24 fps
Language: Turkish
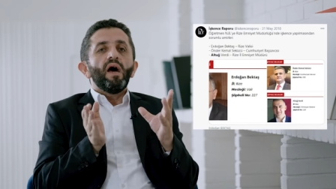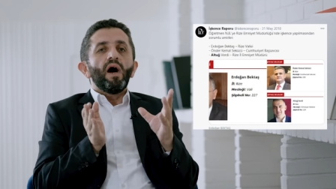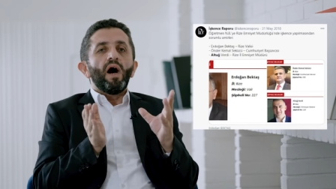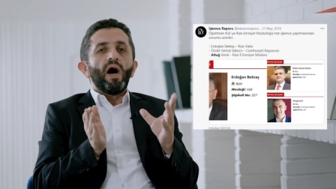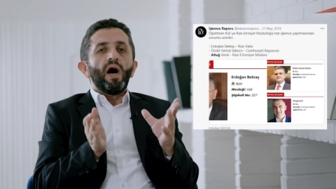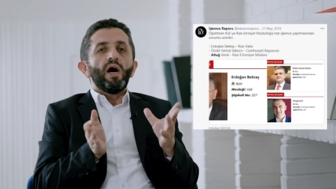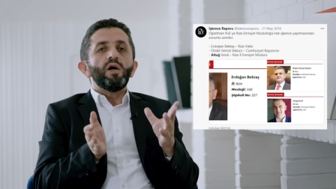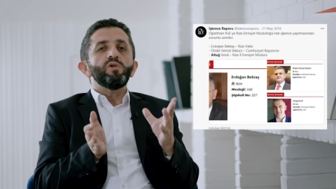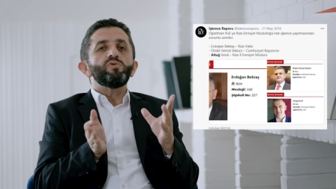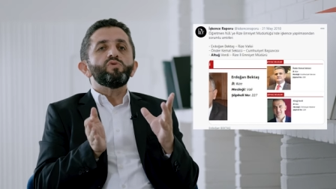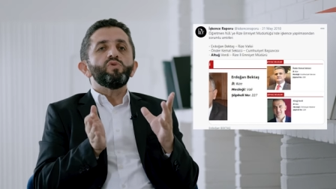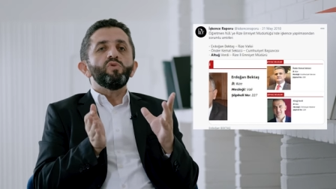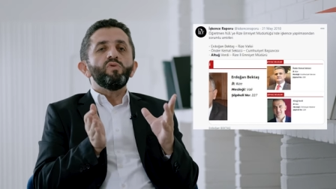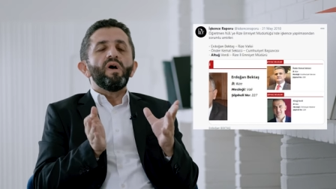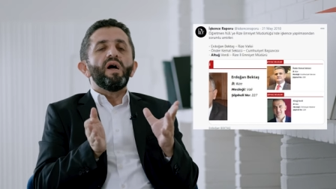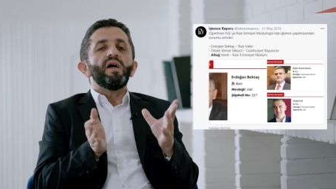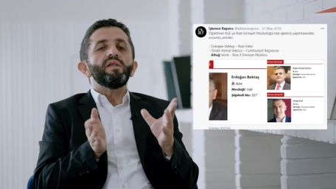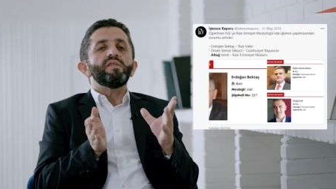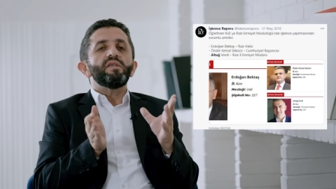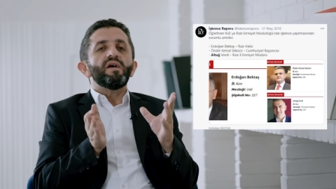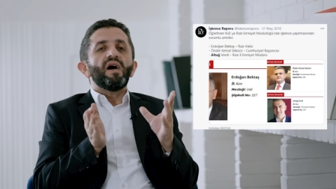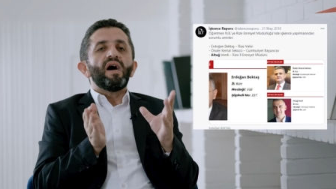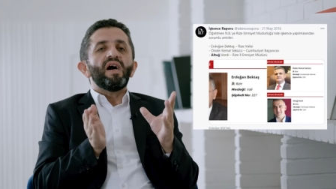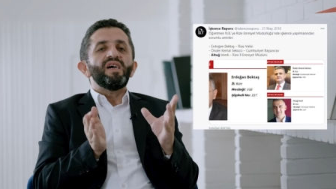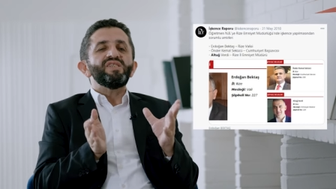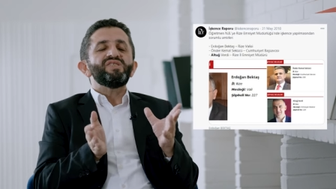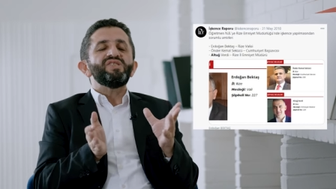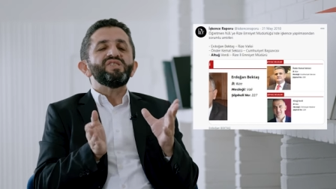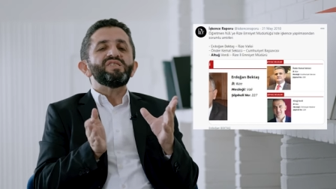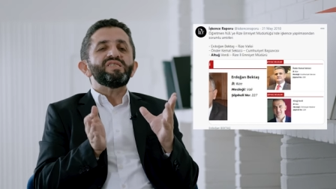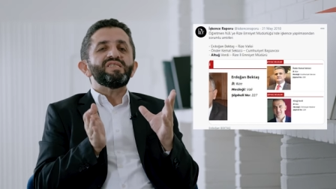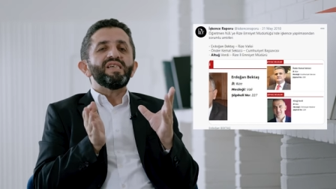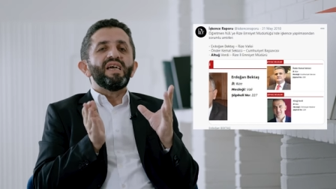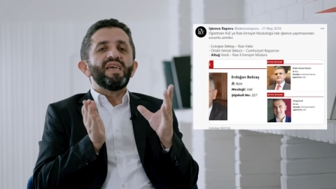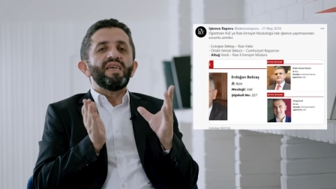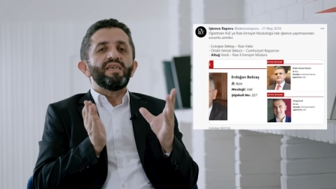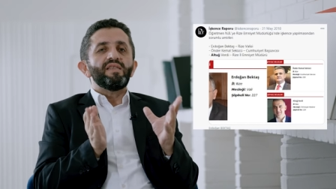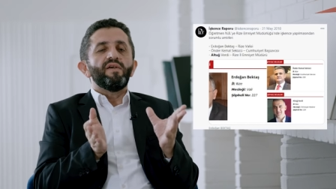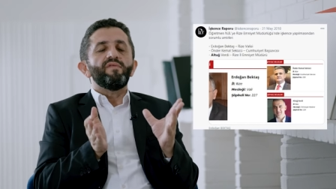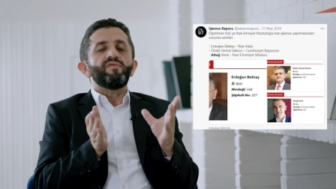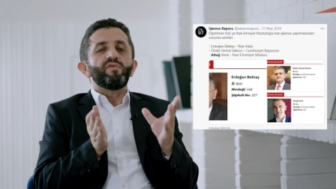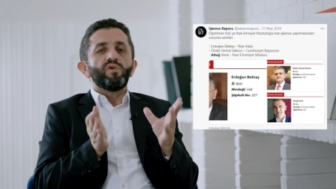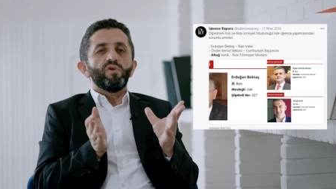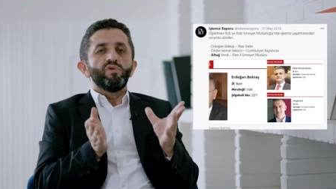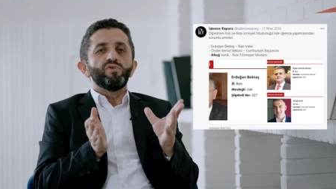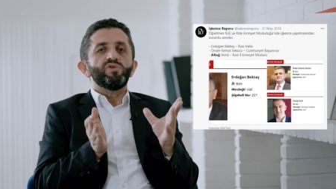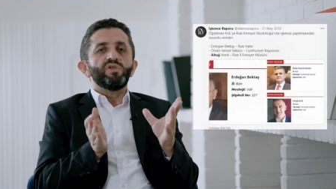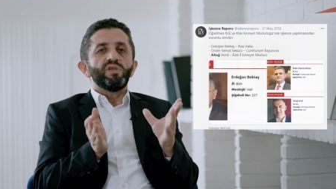Altuverdi açıkça
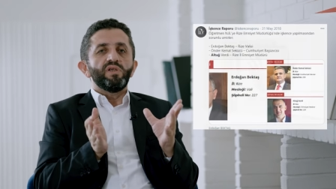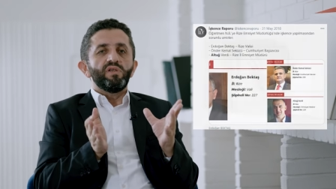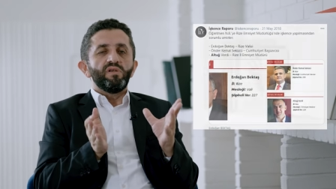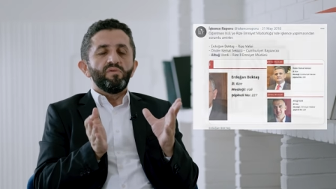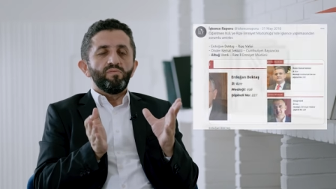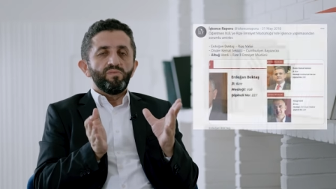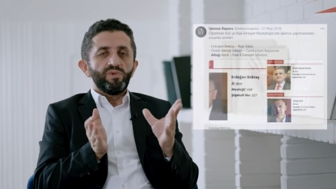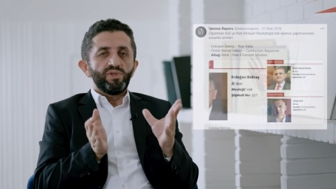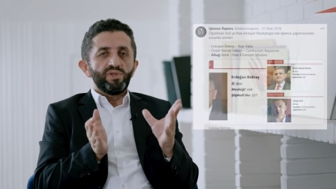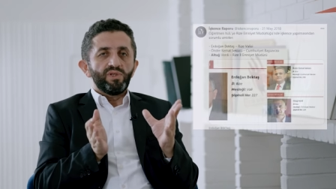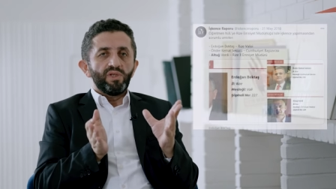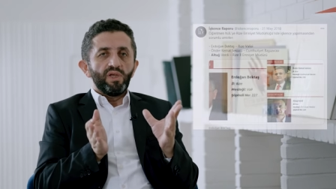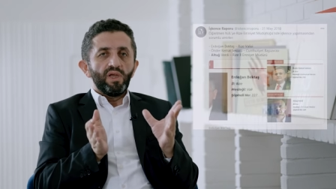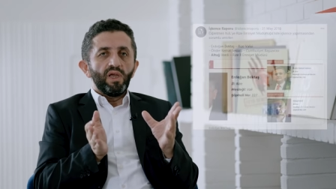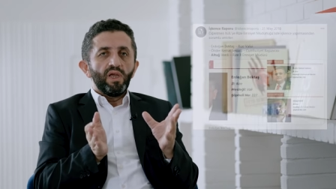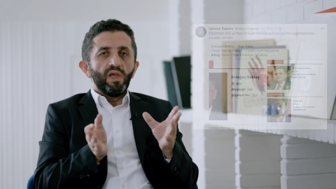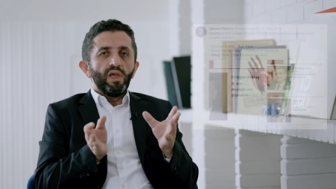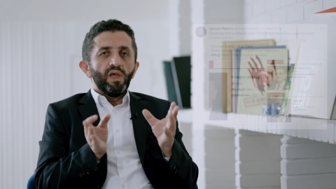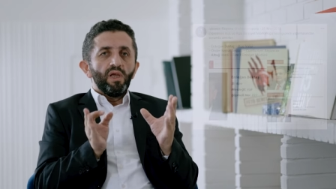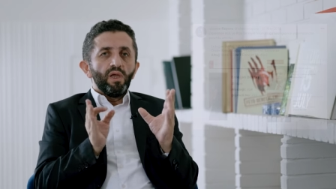hedef gösterilmişti.